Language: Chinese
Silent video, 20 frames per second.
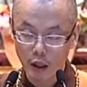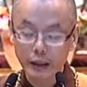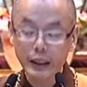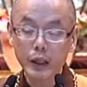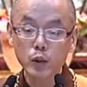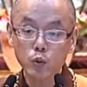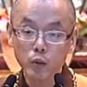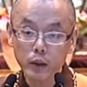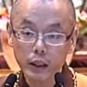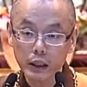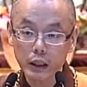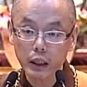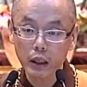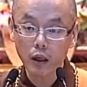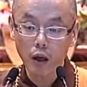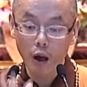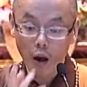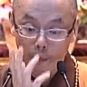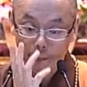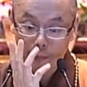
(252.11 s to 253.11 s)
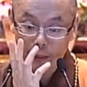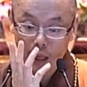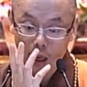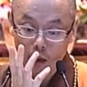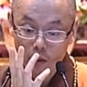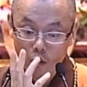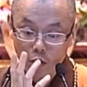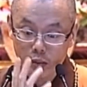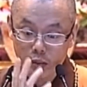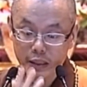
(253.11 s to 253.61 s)
但注意听，不
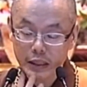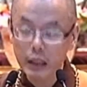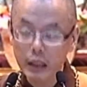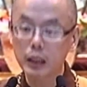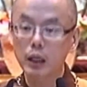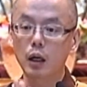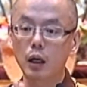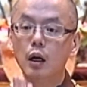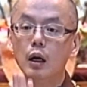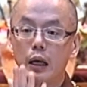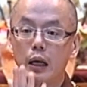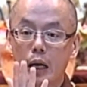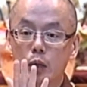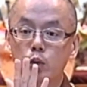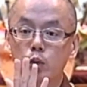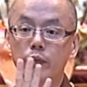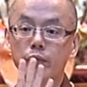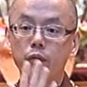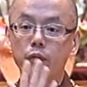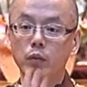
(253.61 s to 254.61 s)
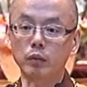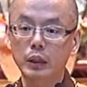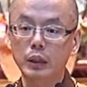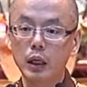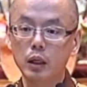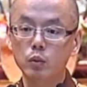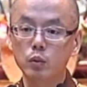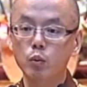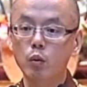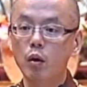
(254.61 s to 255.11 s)
要用这个来去否
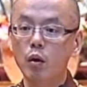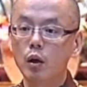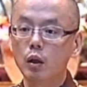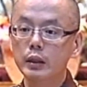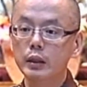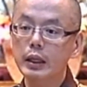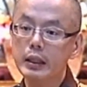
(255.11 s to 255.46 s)
定说，